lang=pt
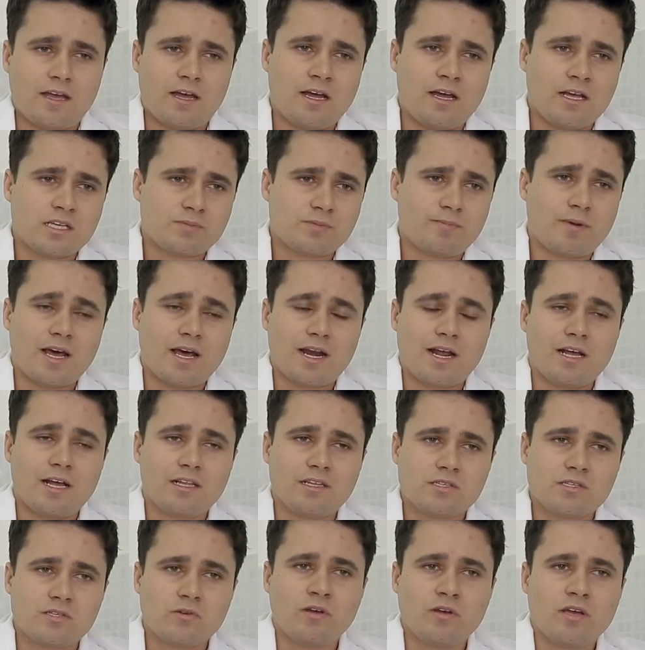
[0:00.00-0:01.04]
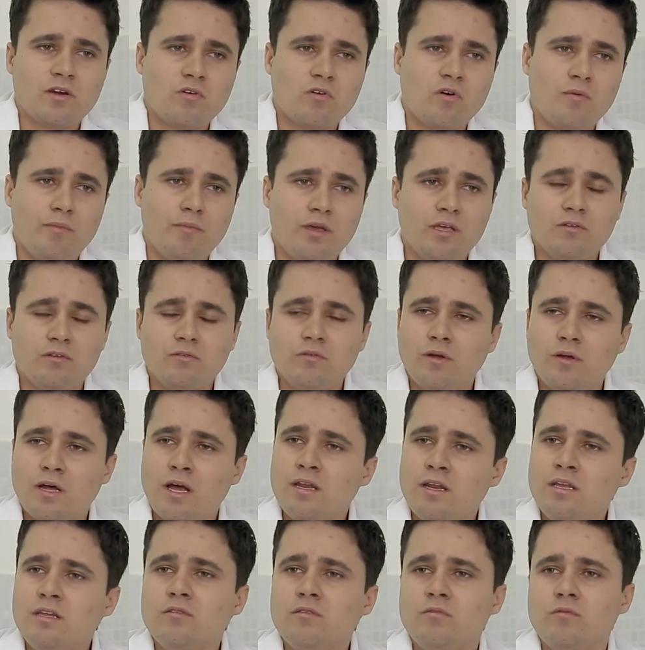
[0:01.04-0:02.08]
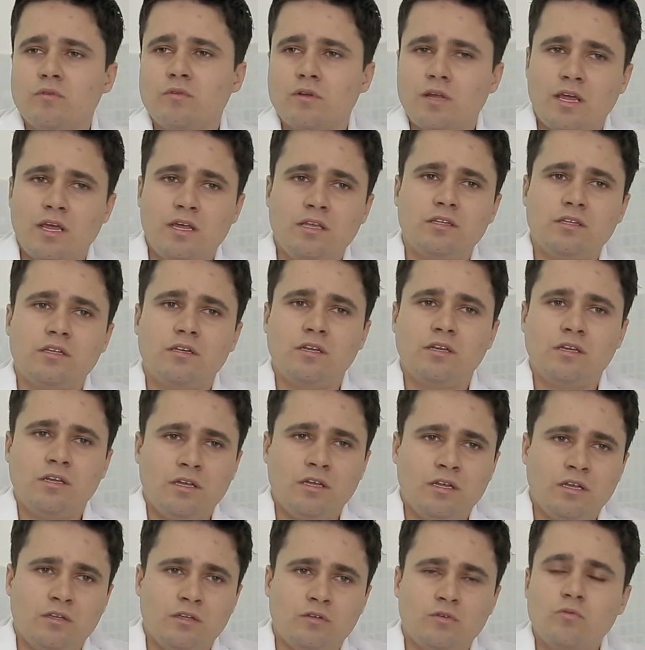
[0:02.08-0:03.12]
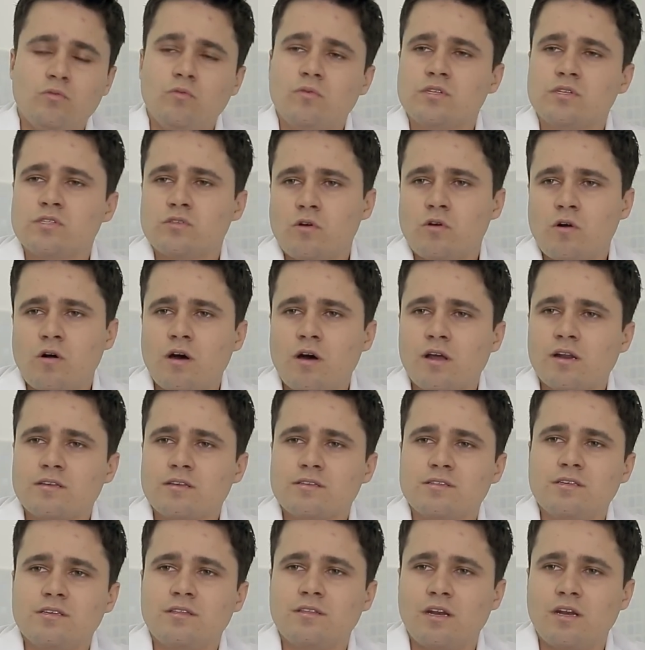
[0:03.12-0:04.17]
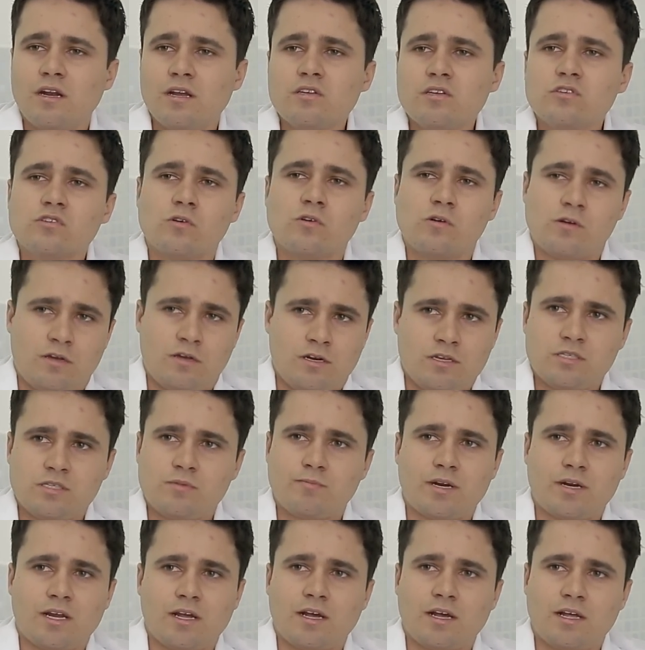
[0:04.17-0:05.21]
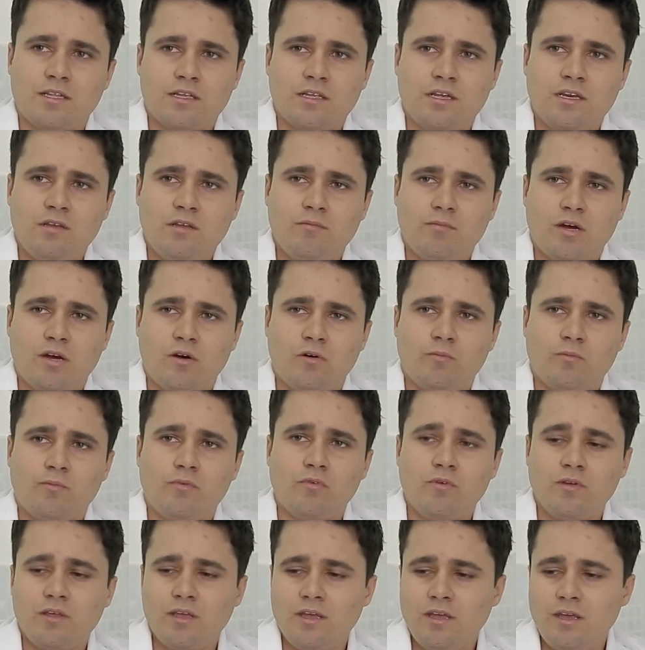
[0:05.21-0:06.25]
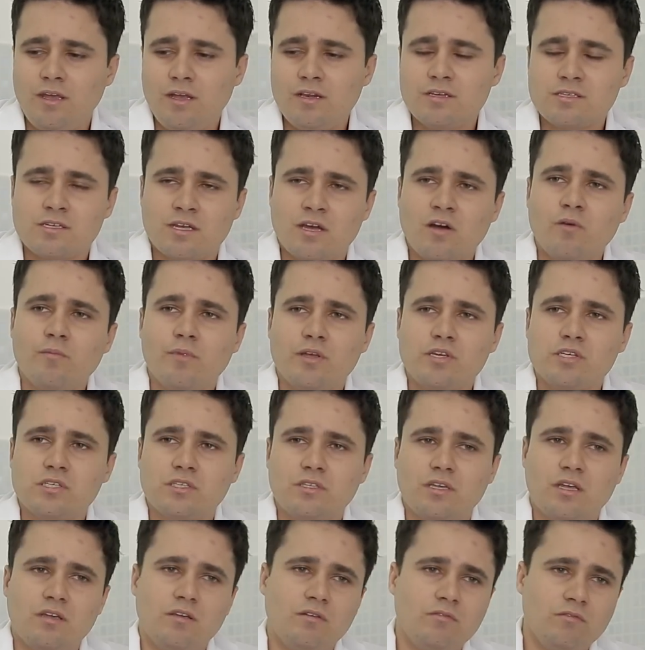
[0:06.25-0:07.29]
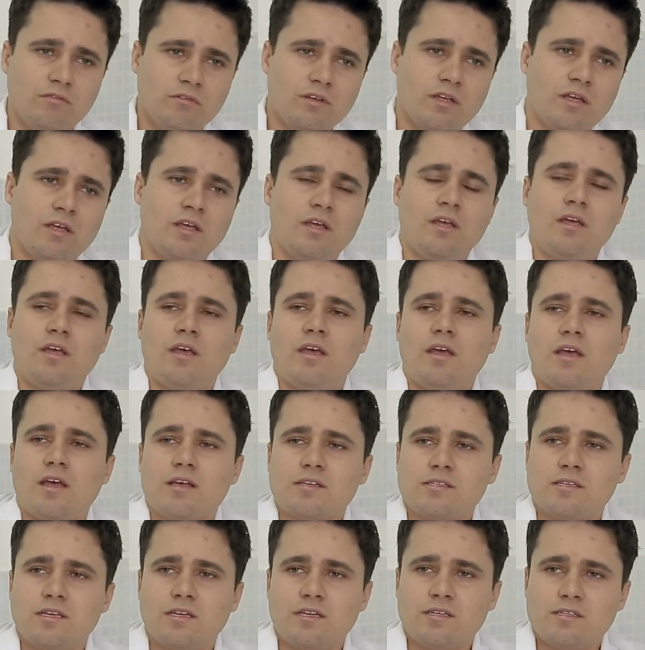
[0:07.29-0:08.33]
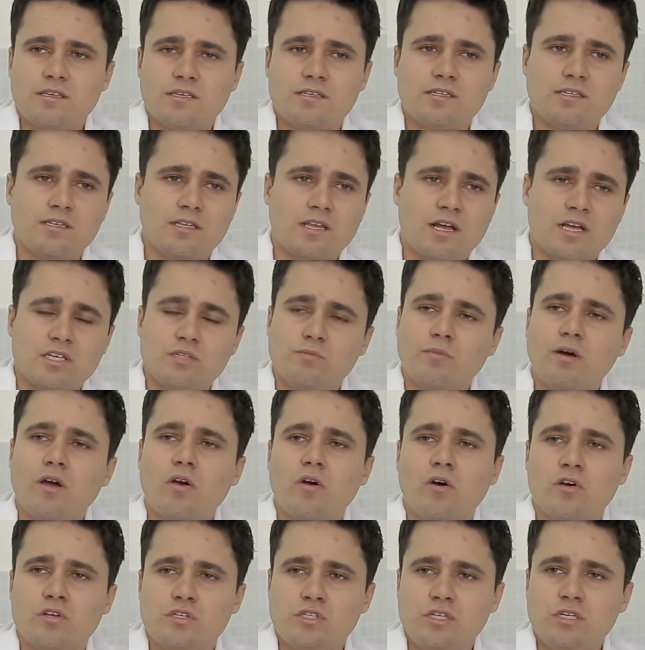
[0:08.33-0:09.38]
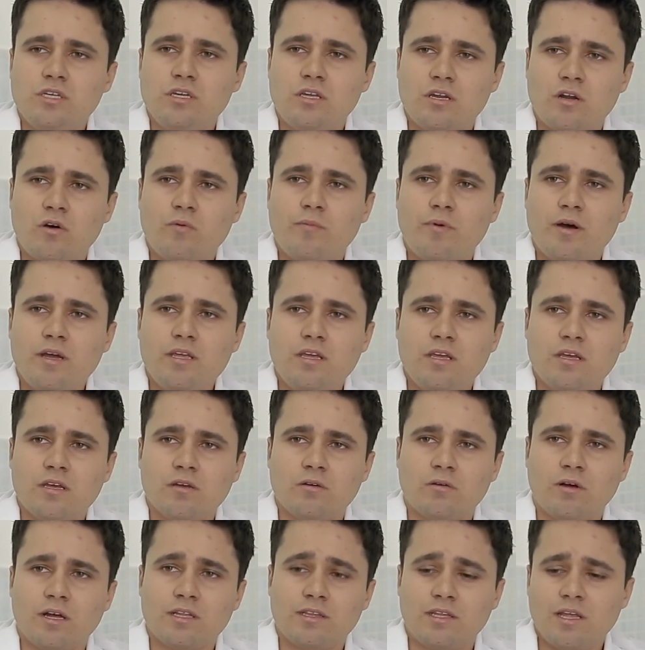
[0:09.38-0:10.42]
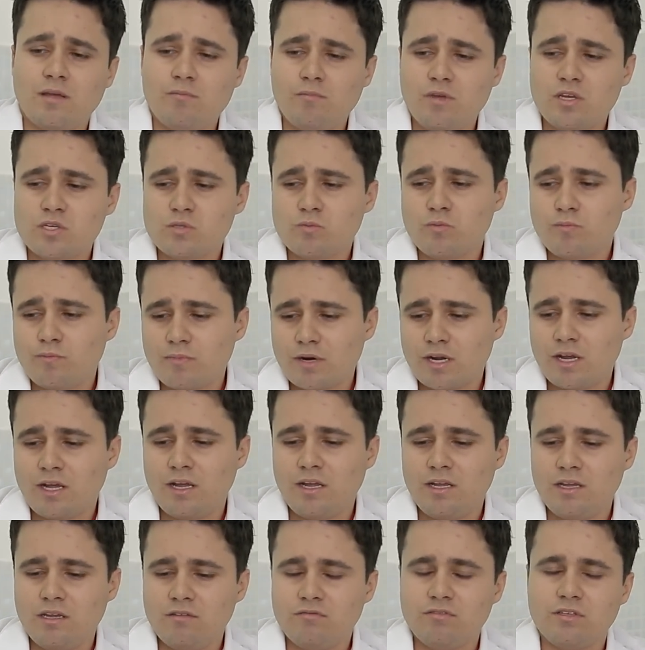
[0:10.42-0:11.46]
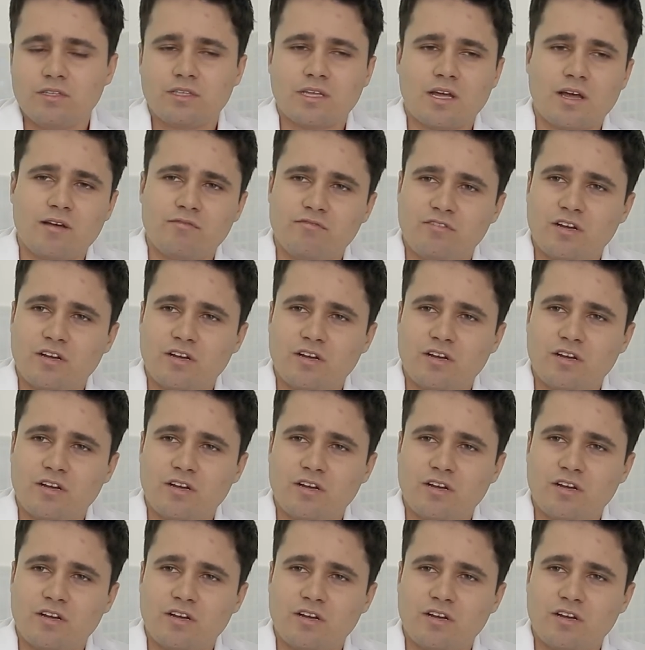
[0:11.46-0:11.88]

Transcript: As paradas eu recomendo ali entre duas horas e três horas para cada animal, porque eles realmente têm essa necessidade maior de ir ao banheiro, até mesmo para evitar a